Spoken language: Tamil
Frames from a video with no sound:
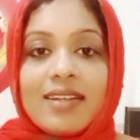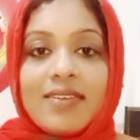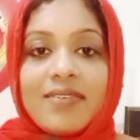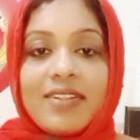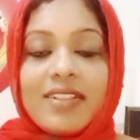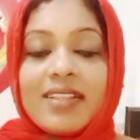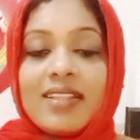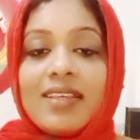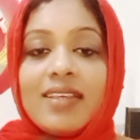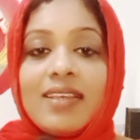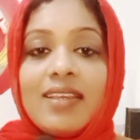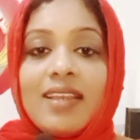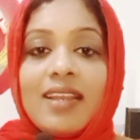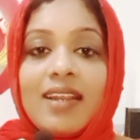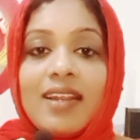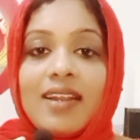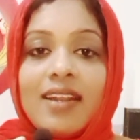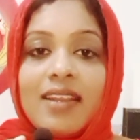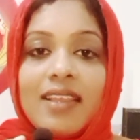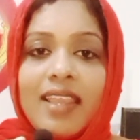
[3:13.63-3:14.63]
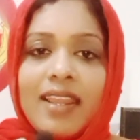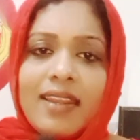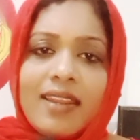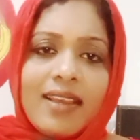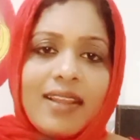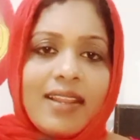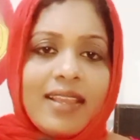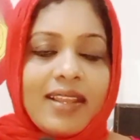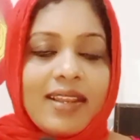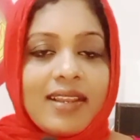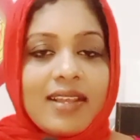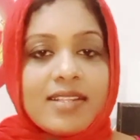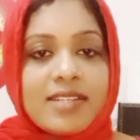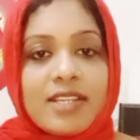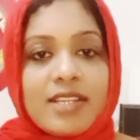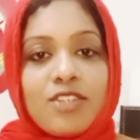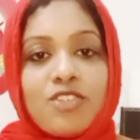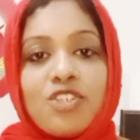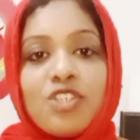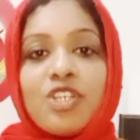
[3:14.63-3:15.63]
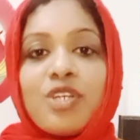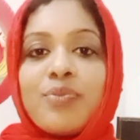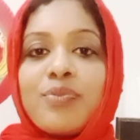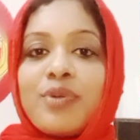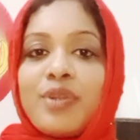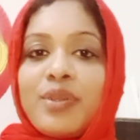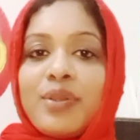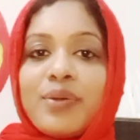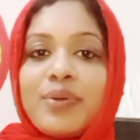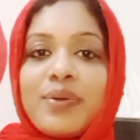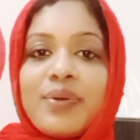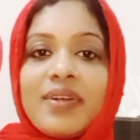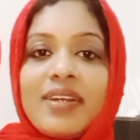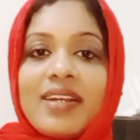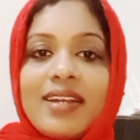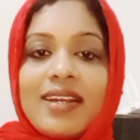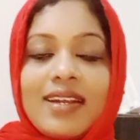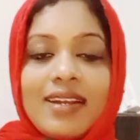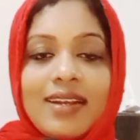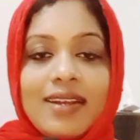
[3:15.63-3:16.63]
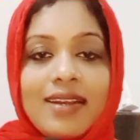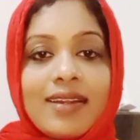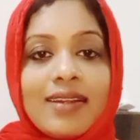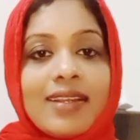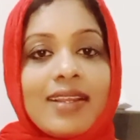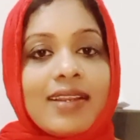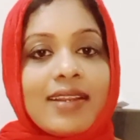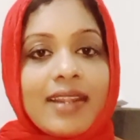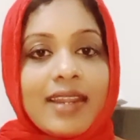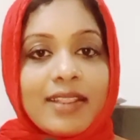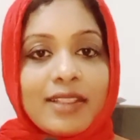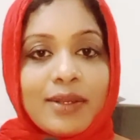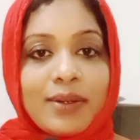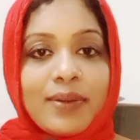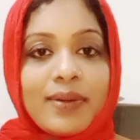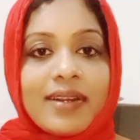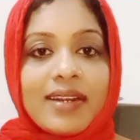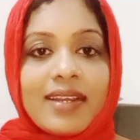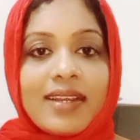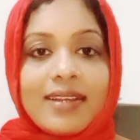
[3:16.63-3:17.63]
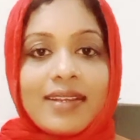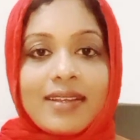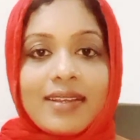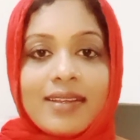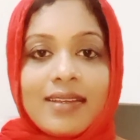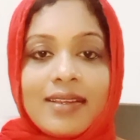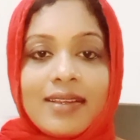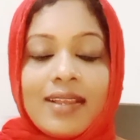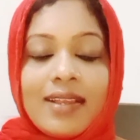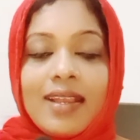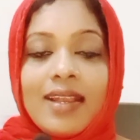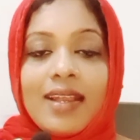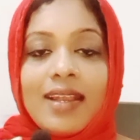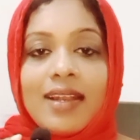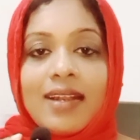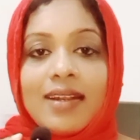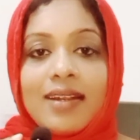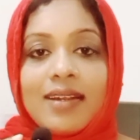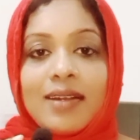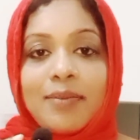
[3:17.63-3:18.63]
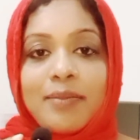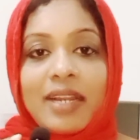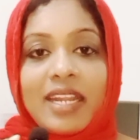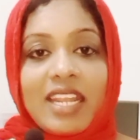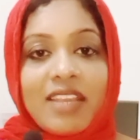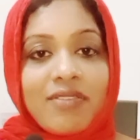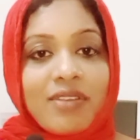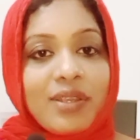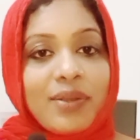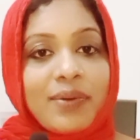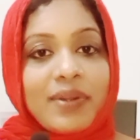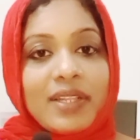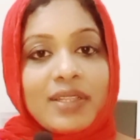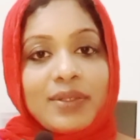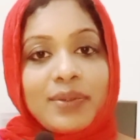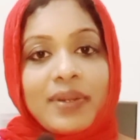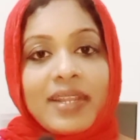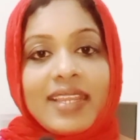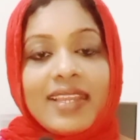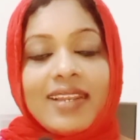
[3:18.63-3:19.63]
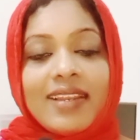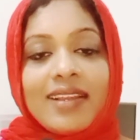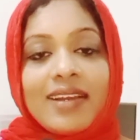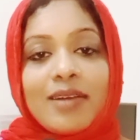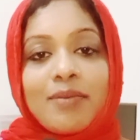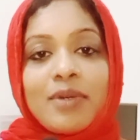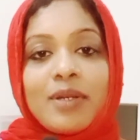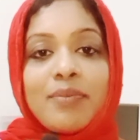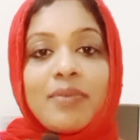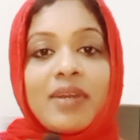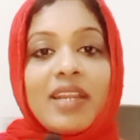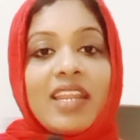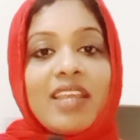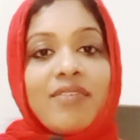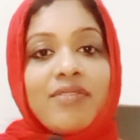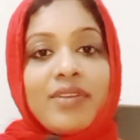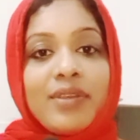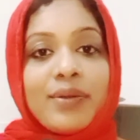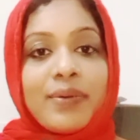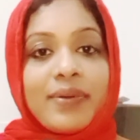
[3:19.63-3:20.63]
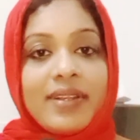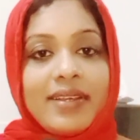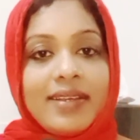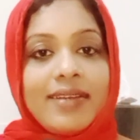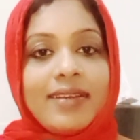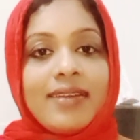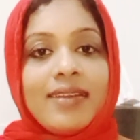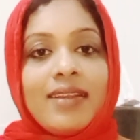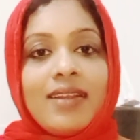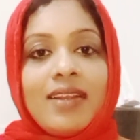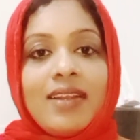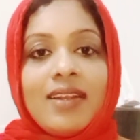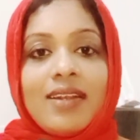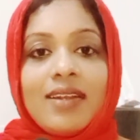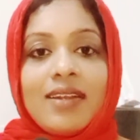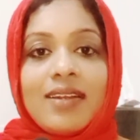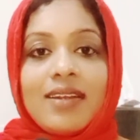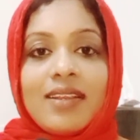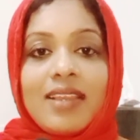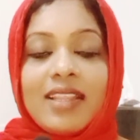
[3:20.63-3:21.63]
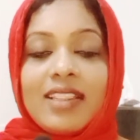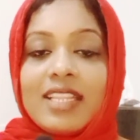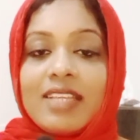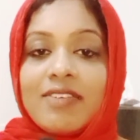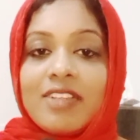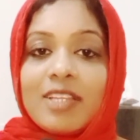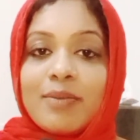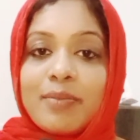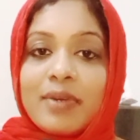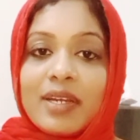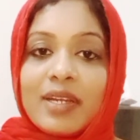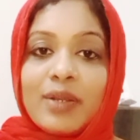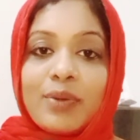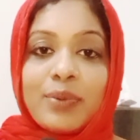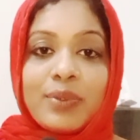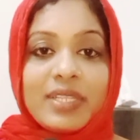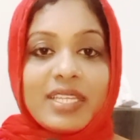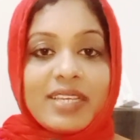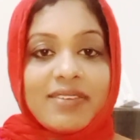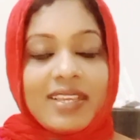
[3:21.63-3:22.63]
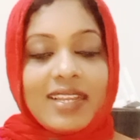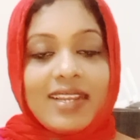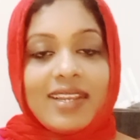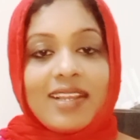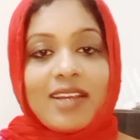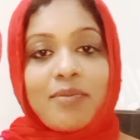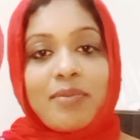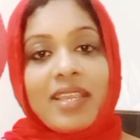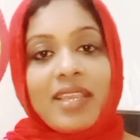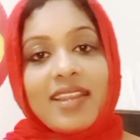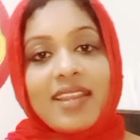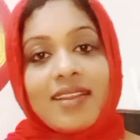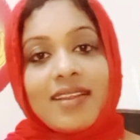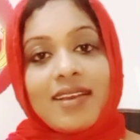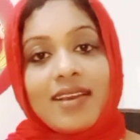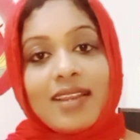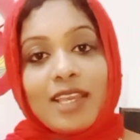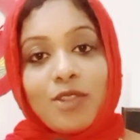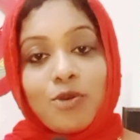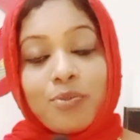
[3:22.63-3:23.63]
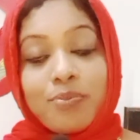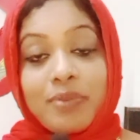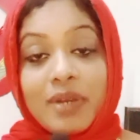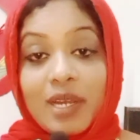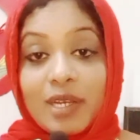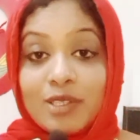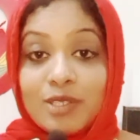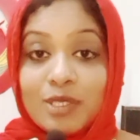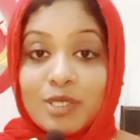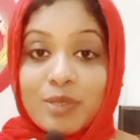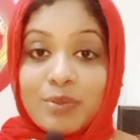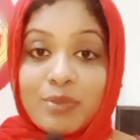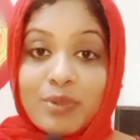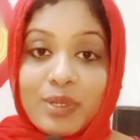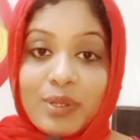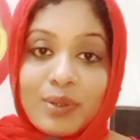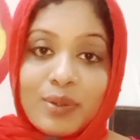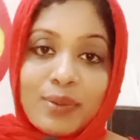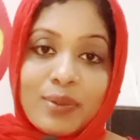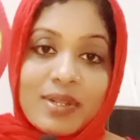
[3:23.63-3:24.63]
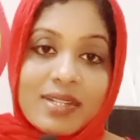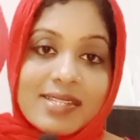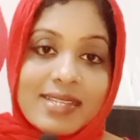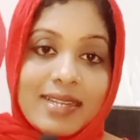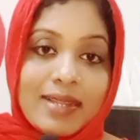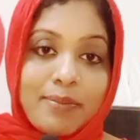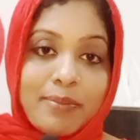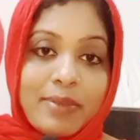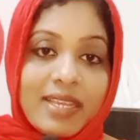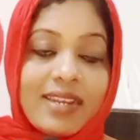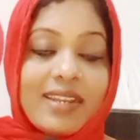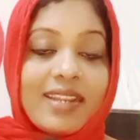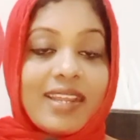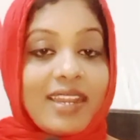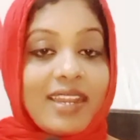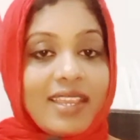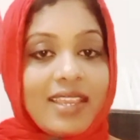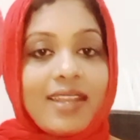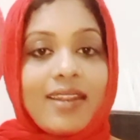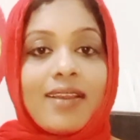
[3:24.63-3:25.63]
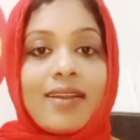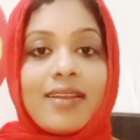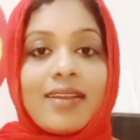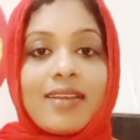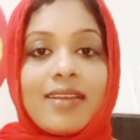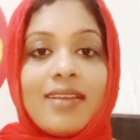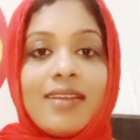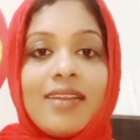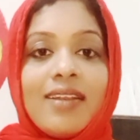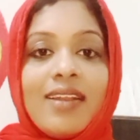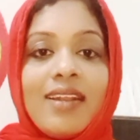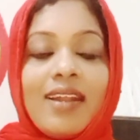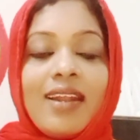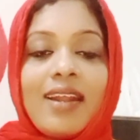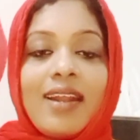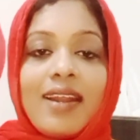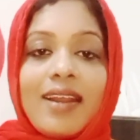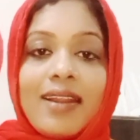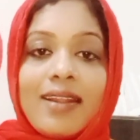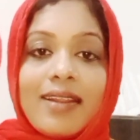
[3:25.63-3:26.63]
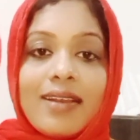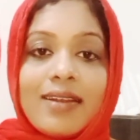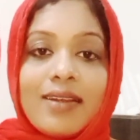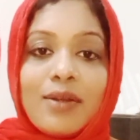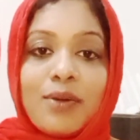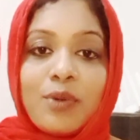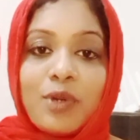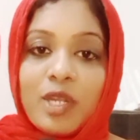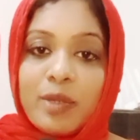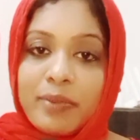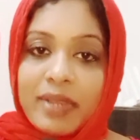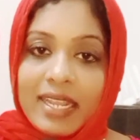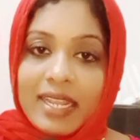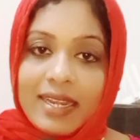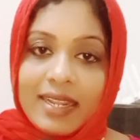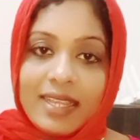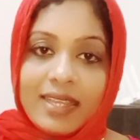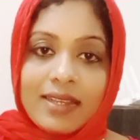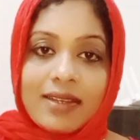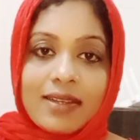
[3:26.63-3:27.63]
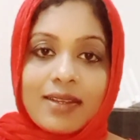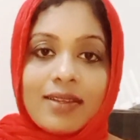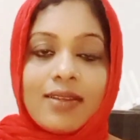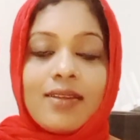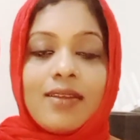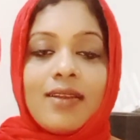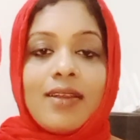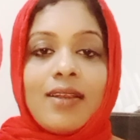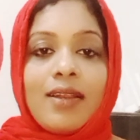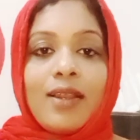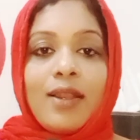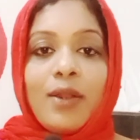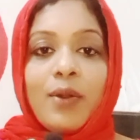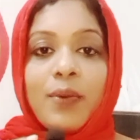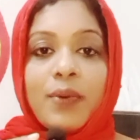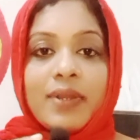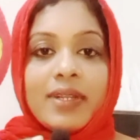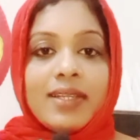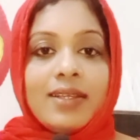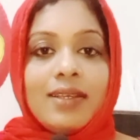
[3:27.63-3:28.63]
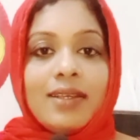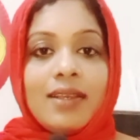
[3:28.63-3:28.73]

வந்து என்னால் எல்லாம் செஞ்சுக்க முடியும் ஆண்கள் நினைத்து கொள்கிறாங்க மனைவியோட துணை இல்லாமல் மனைவியோட எந்த விதமான உதவி இல்லாமல் என்னால் எதுவும் பார்த்துக்க முடியும்னு ஒரு சில பேர் நினைக்கிறாங்க ஆனால் உண்மையிலேங்க ஒரு